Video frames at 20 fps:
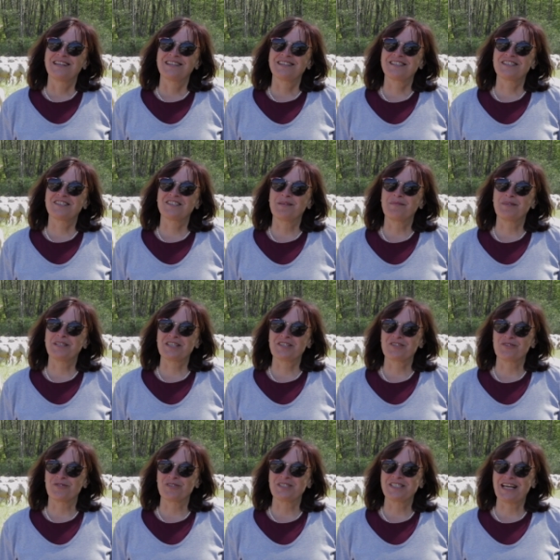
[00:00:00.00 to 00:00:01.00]
Es ist nämlich der
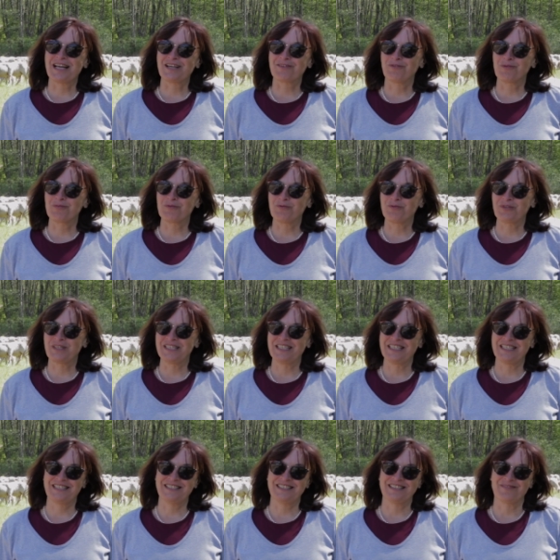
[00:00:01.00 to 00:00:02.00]
Sonntag vom guten
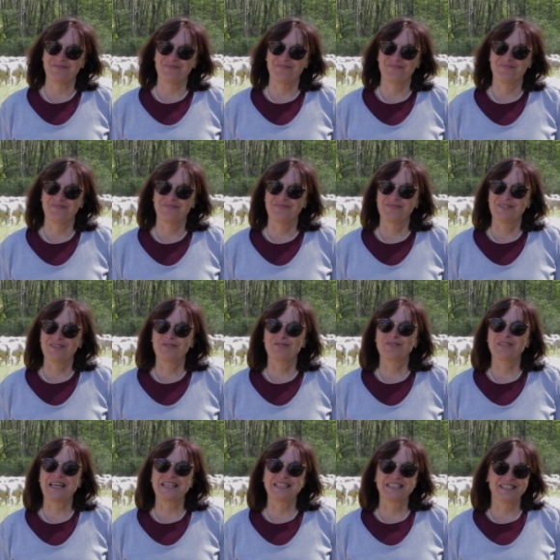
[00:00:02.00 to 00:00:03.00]
Hirten.
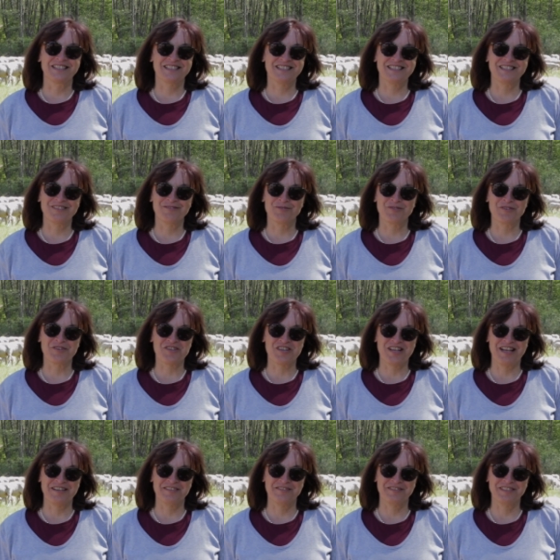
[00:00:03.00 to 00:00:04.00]
Und ein Hirte ohne
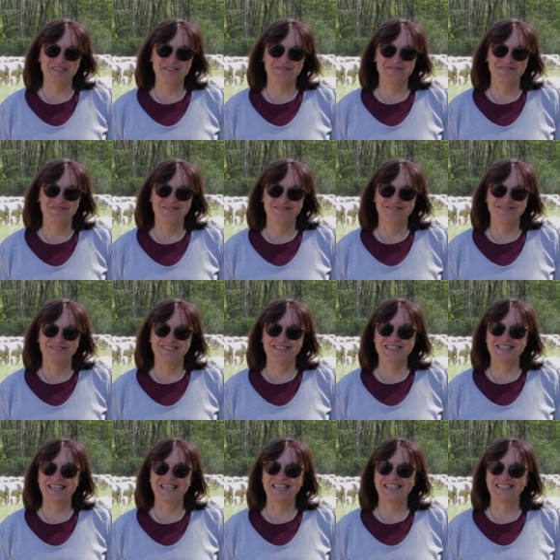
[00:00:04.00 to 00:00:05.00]
Schafe,
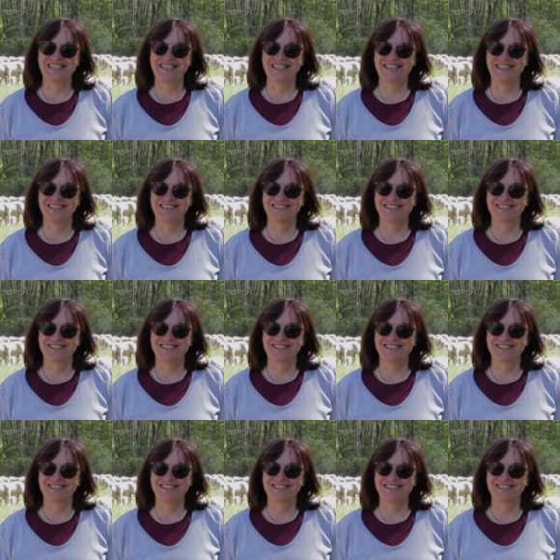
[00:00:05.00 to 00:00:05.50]
das geht nicht.